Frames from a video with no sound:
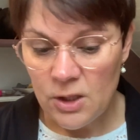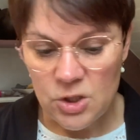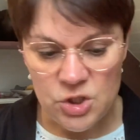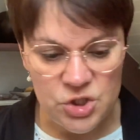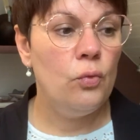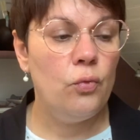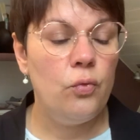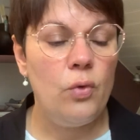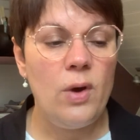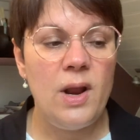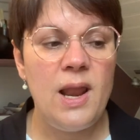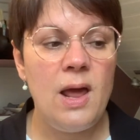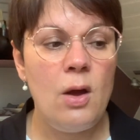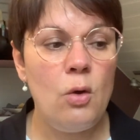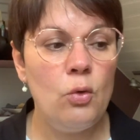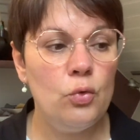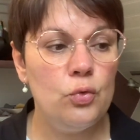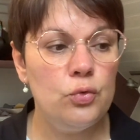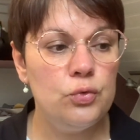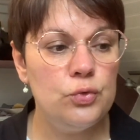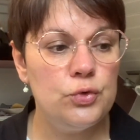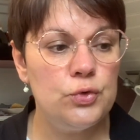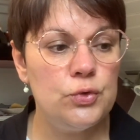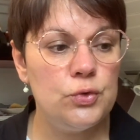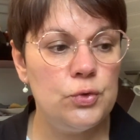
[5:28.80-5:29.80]
Voilà en
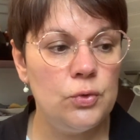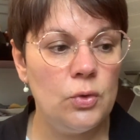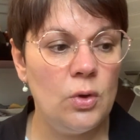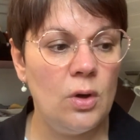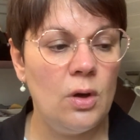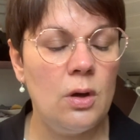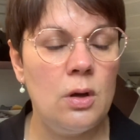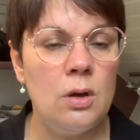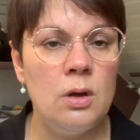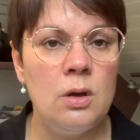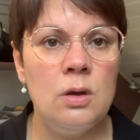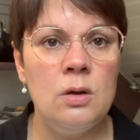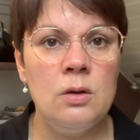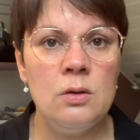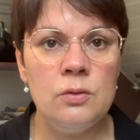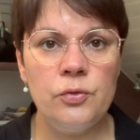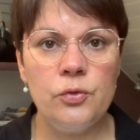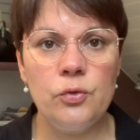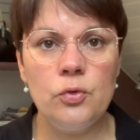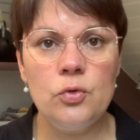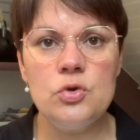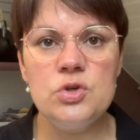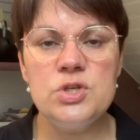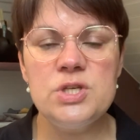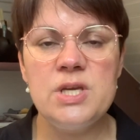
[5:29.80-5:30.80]
couture euh, ce
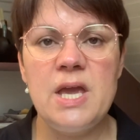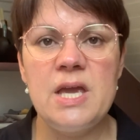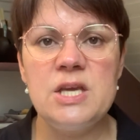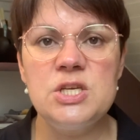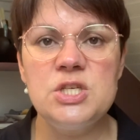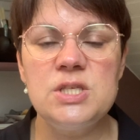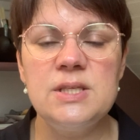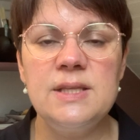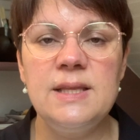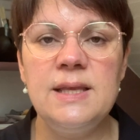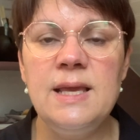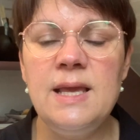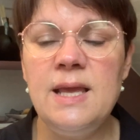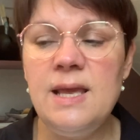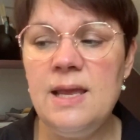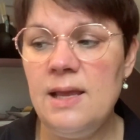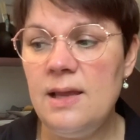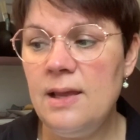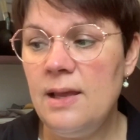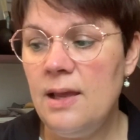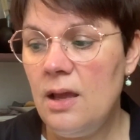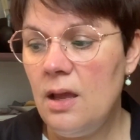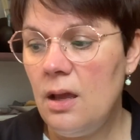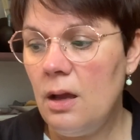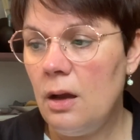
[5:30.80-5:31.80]
que j'ai acheté
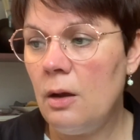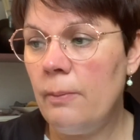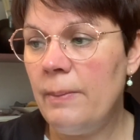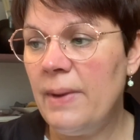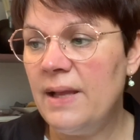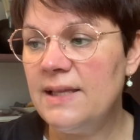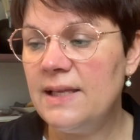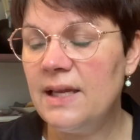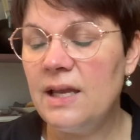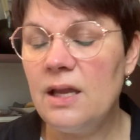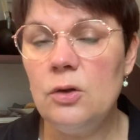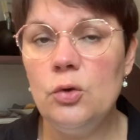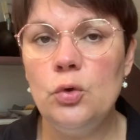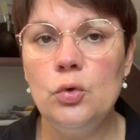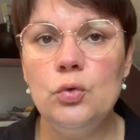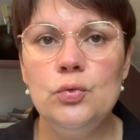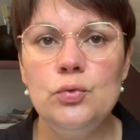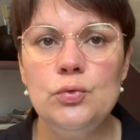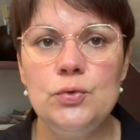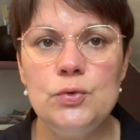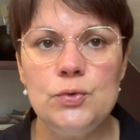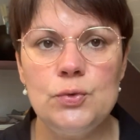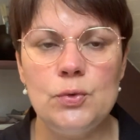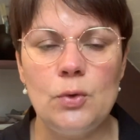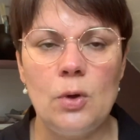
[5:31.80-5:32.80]
en matériel de
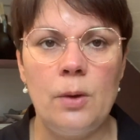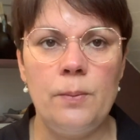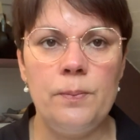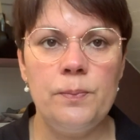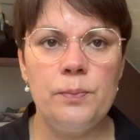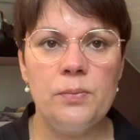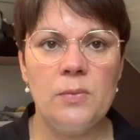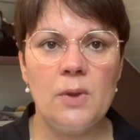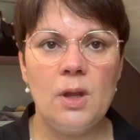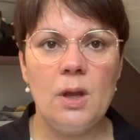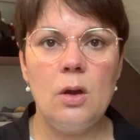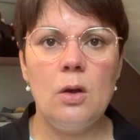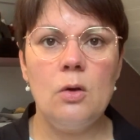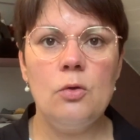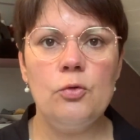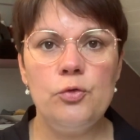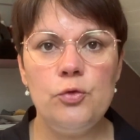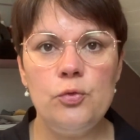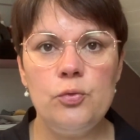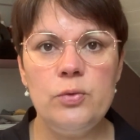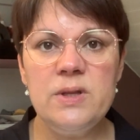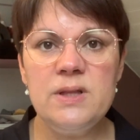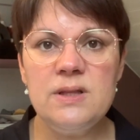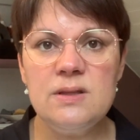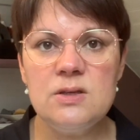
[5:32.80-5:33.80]
couture.
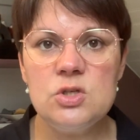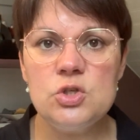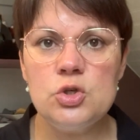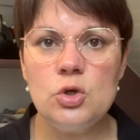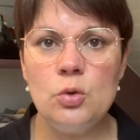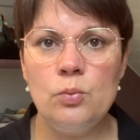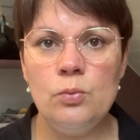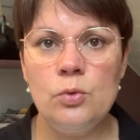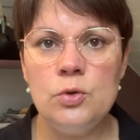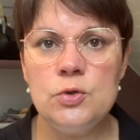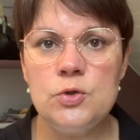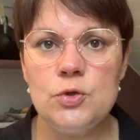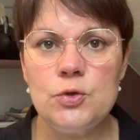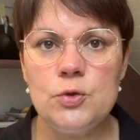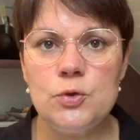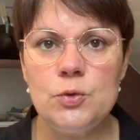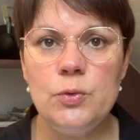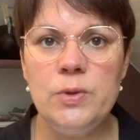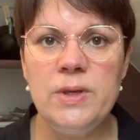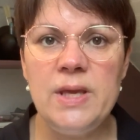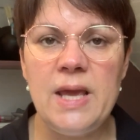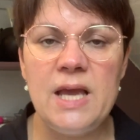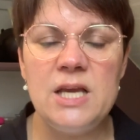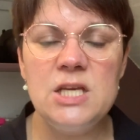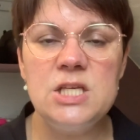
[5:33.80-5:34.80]
Ensuite, je me
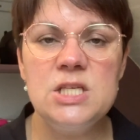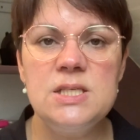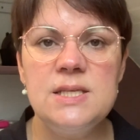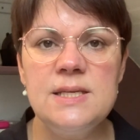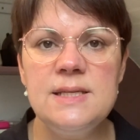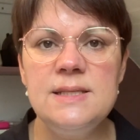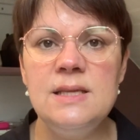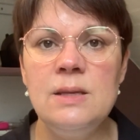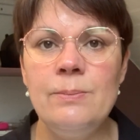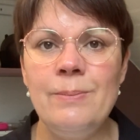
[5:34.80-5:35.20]
suis acheté des